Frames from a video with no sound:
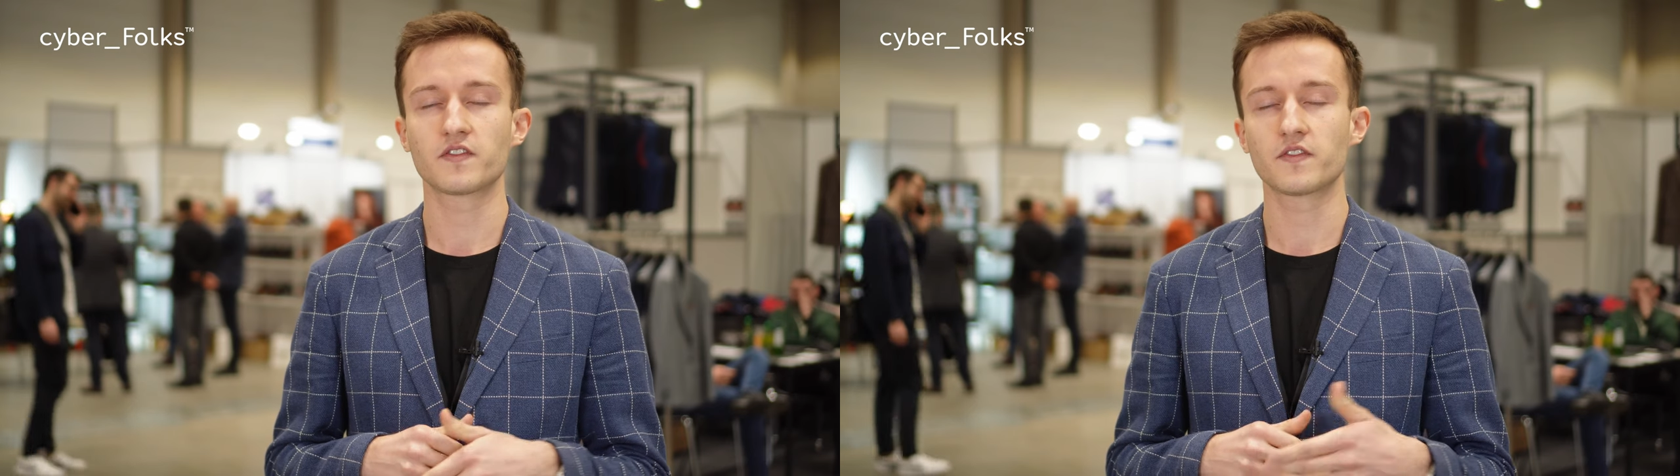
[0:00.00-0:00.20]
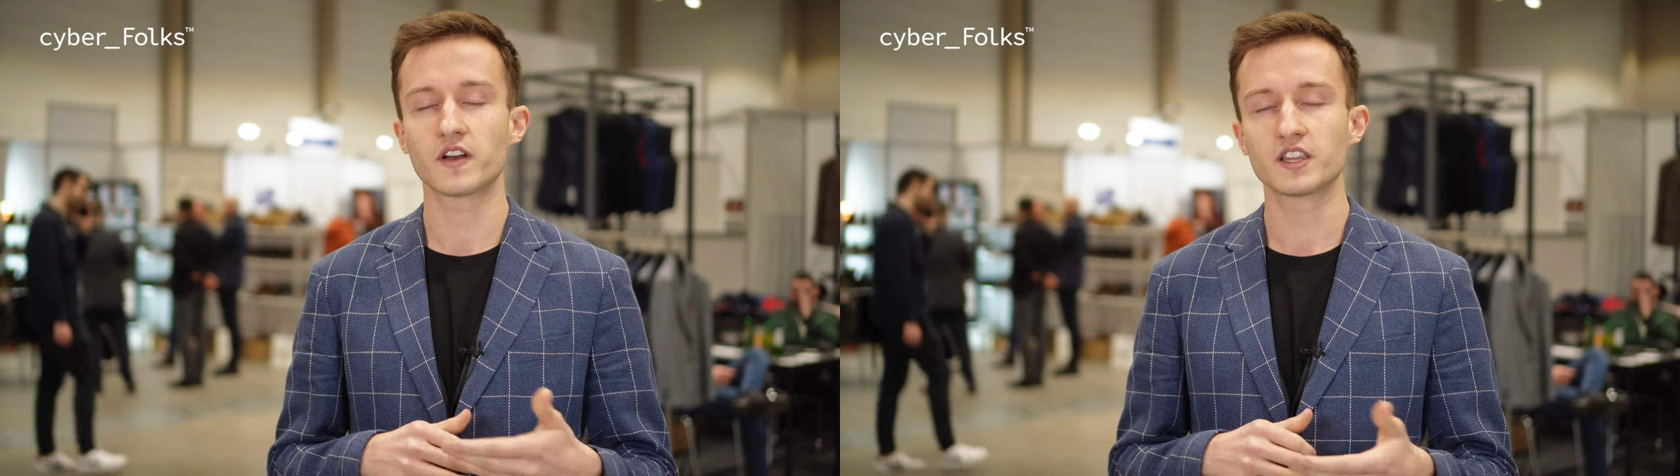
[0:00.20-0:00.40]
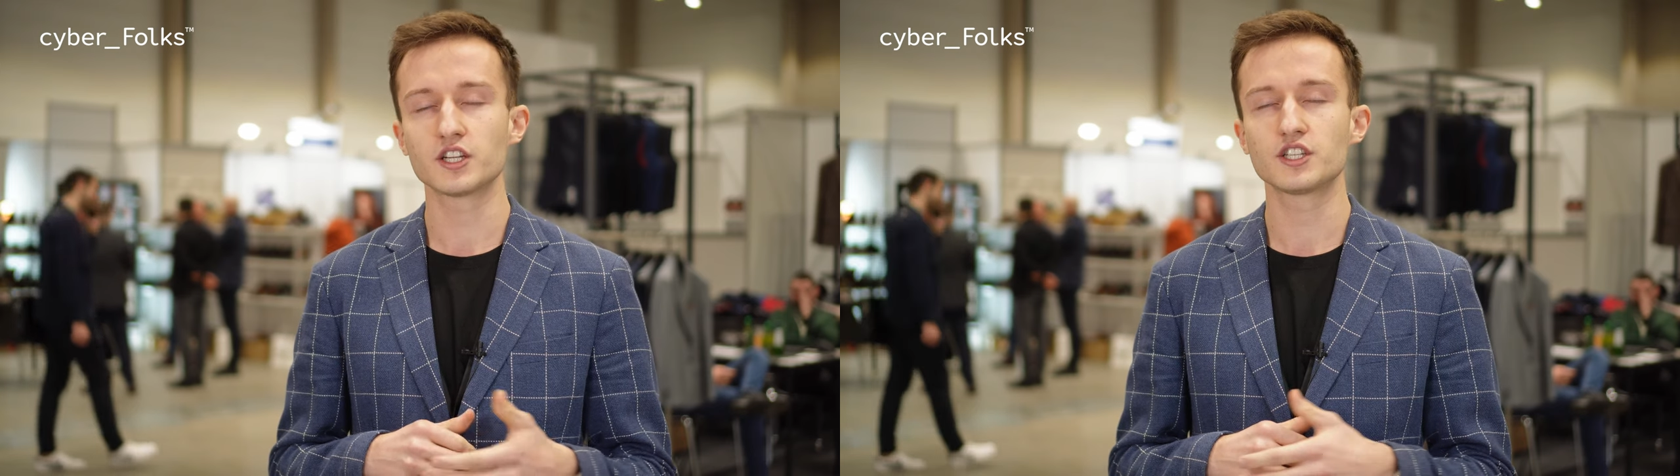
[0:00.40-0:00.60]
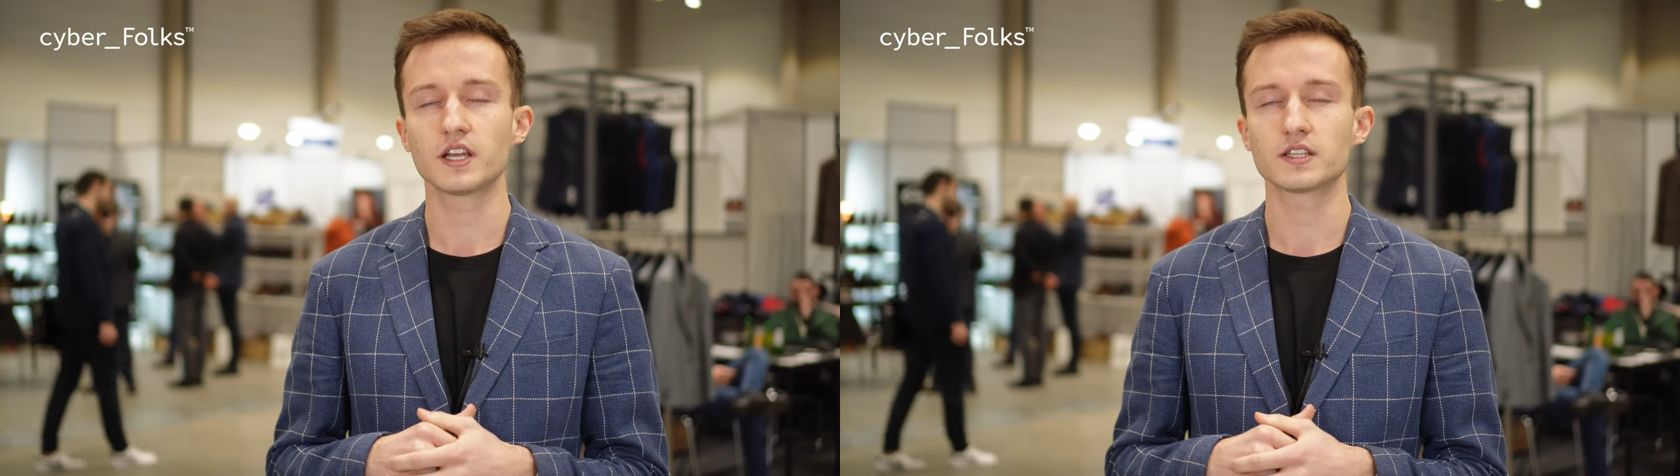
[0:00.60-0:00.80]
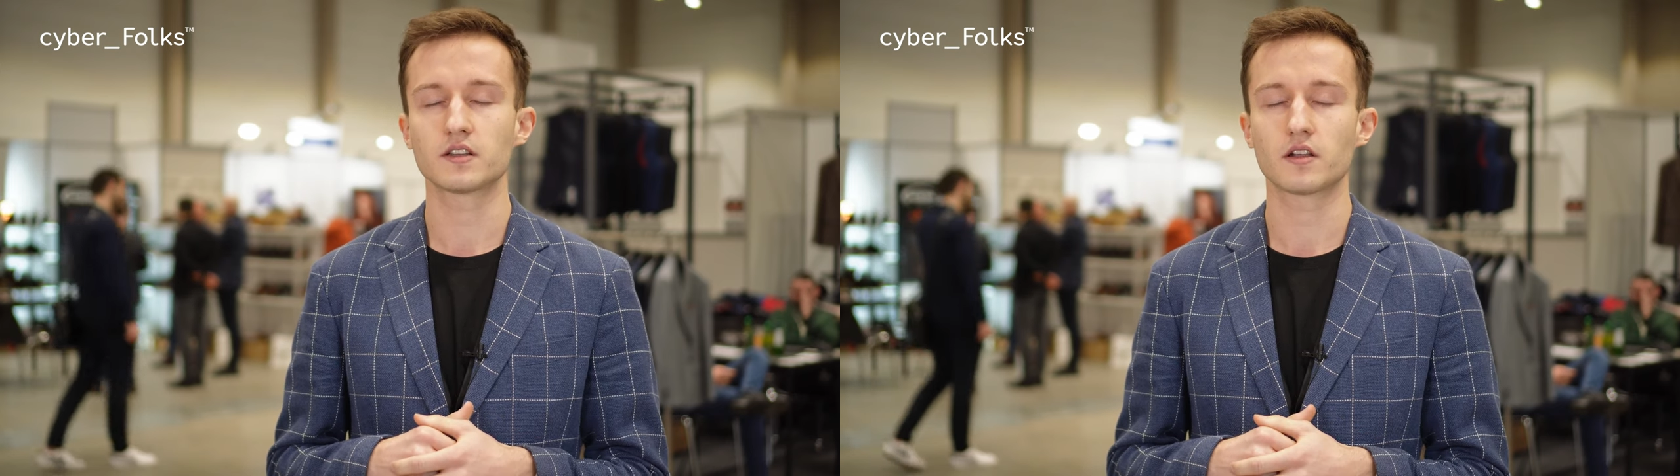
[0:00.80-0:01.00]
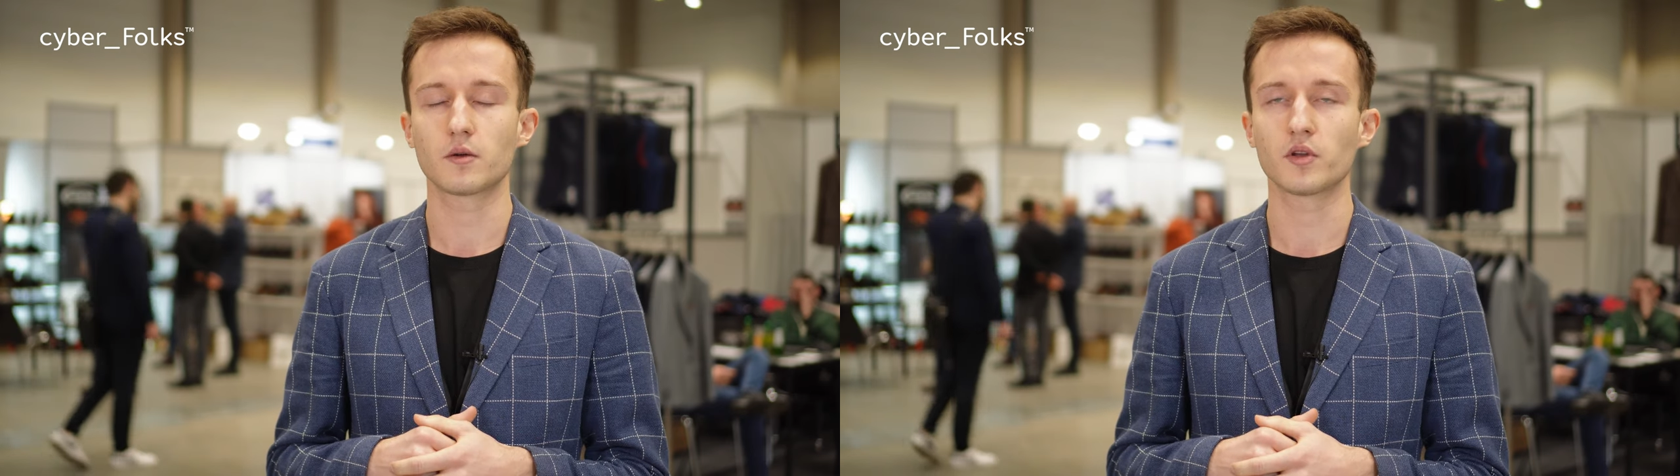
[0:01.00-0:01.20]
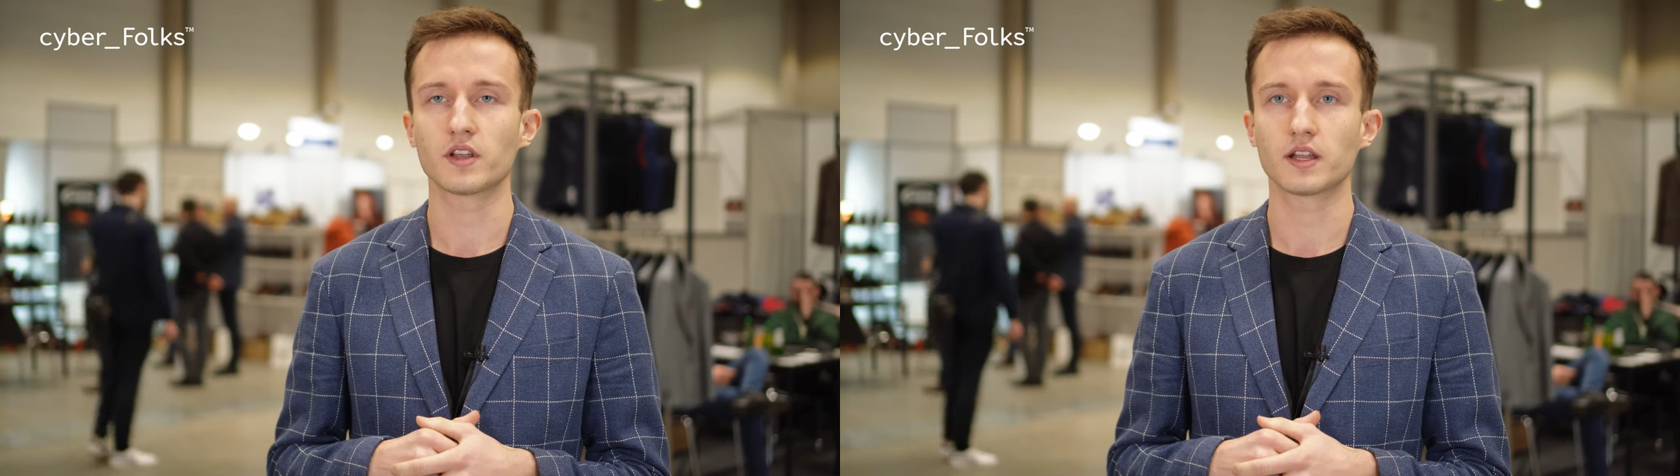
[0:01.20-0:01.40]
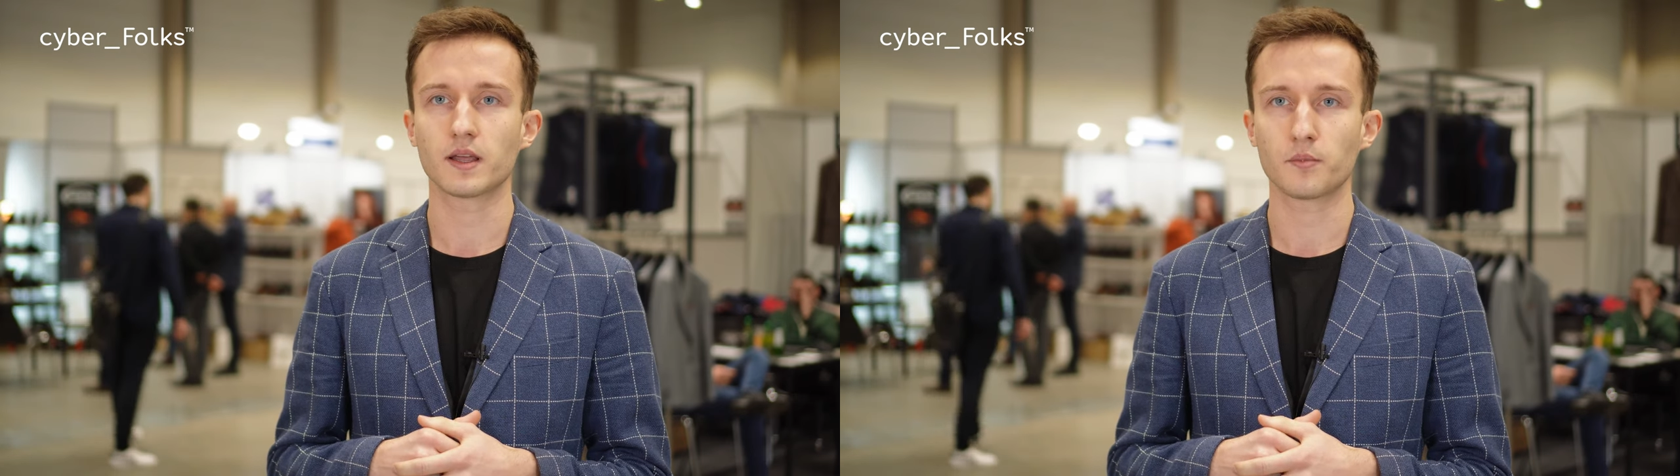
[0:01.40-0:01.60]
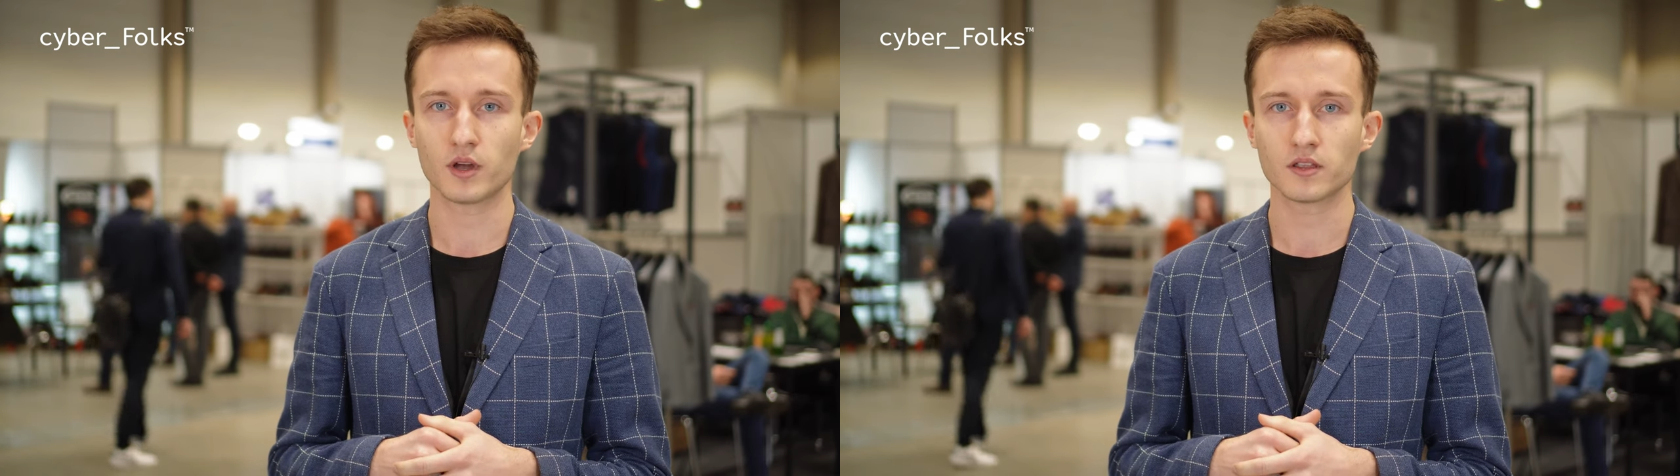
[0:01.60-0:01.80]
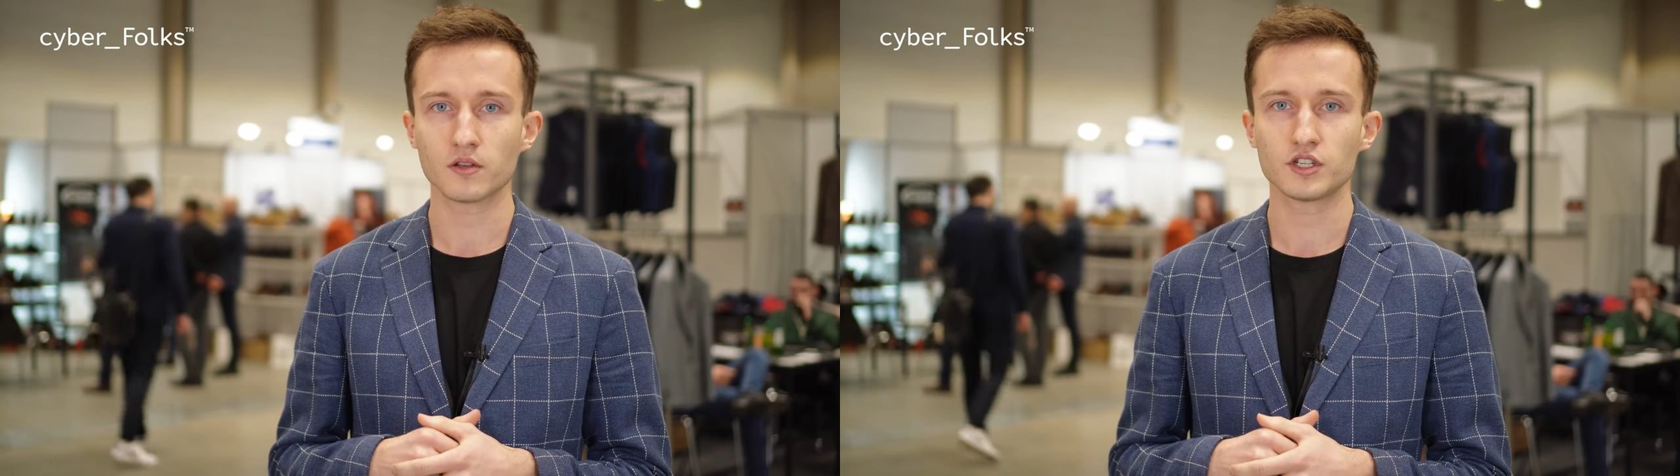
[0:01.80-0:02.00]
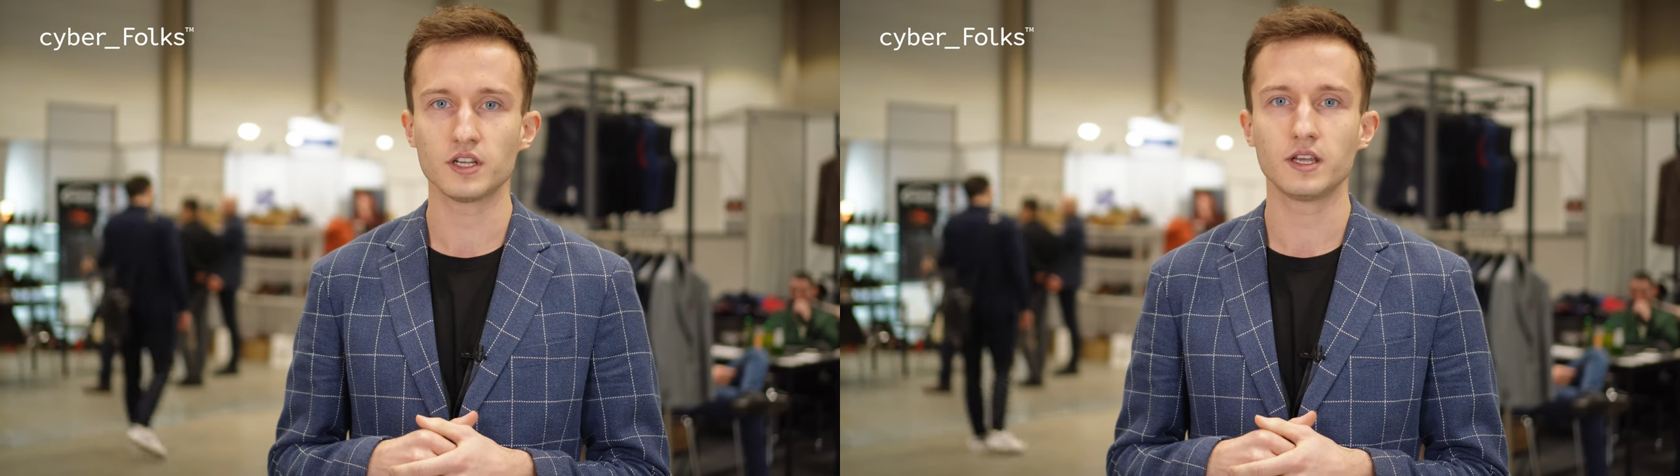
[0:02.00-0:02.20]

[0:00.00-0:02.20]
faktycznie jest robiona ta płatność